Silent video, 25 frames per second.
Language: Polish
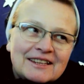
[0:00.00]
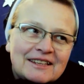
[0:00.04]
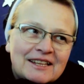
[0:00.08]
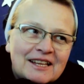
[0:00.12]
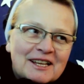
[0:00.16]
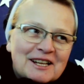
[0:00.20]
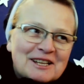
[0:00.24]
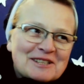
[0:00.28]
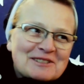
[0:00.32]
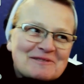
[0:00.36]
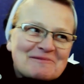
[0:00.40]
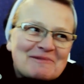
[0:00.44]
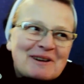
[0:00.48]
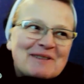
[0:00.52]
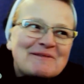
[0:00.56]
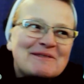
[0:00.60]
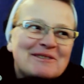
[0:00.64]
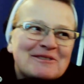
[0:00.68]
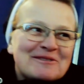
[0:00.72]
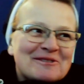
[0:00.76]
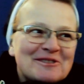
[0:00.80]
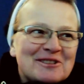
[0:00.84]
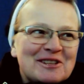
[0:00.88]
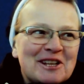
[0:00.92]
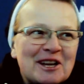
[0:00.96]
Teraz
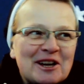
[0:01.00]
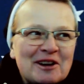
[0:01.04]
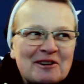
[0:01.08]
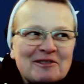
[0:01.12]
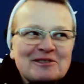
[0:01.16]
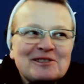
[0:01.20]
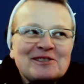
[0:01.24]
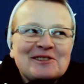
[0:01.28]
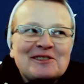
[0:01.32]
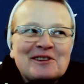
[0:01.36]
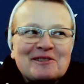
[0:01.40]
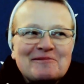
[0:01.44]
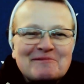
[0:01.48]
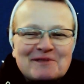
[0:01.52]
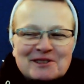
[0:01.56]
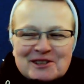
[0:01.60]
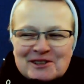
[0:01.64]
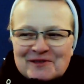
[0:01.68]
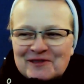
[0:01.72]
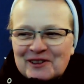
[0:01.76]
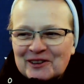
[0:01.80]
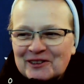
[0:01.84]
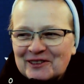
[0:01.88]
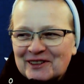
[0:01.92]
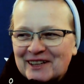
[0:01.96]
mamy różne ozdoby
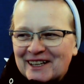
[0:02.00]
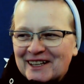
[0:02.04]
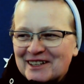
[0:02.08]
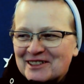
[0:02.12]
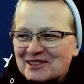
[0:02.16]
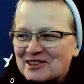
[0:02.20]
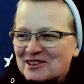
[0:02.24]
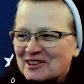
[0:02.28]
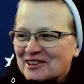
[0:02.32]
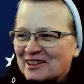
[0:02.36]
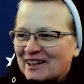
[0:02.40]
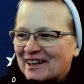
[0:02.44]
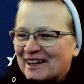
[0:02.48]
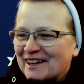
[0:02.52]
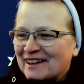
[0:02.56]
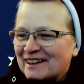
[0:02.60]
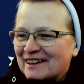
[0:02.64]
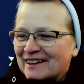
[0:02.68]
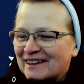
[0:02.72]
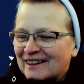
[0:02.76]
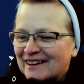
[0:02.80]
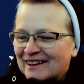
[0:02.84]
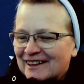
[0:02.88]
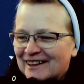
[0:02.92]
świąteczne.